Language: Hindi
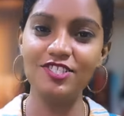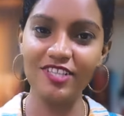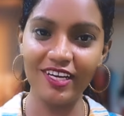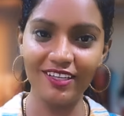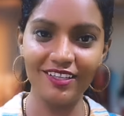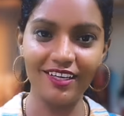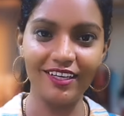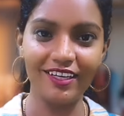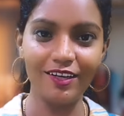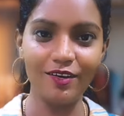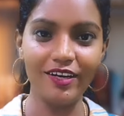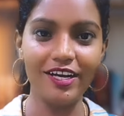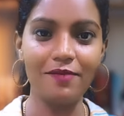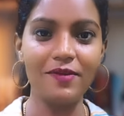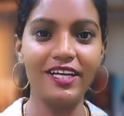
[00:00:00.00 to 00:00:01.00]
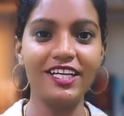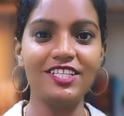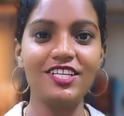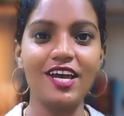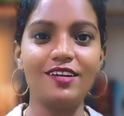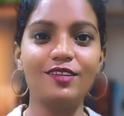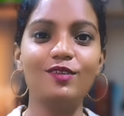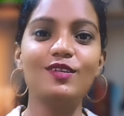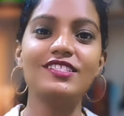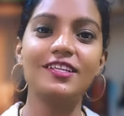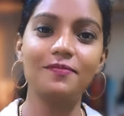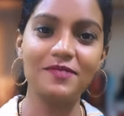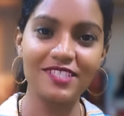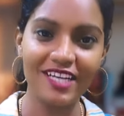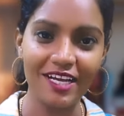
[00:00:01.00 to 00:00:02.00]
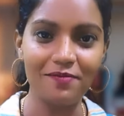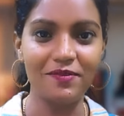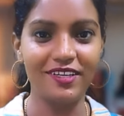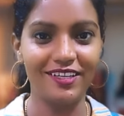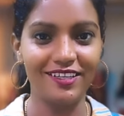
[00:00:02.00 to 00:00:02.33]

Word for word: शेयर करें और हमारे चैनल को सब्सक्राइब